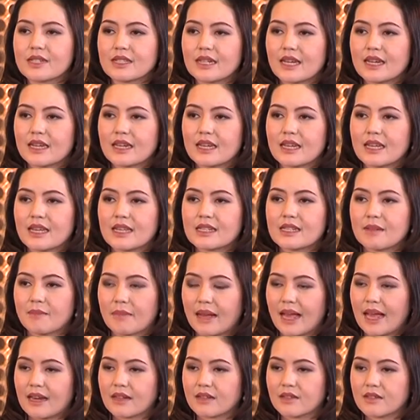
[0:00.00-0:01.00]
กนั้นที่
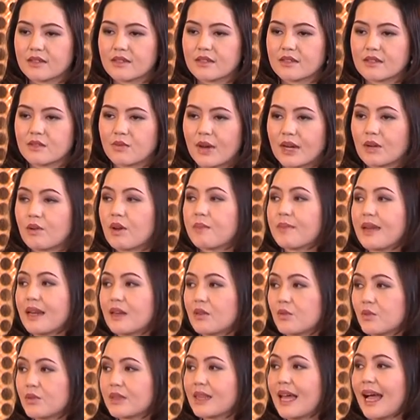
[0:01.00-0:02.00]
สำคัญก็คือวัดความดัน
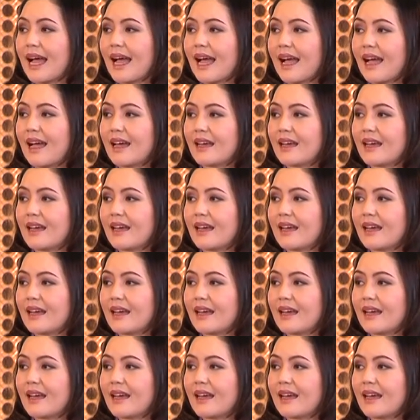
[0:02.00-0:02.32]
ลูกตา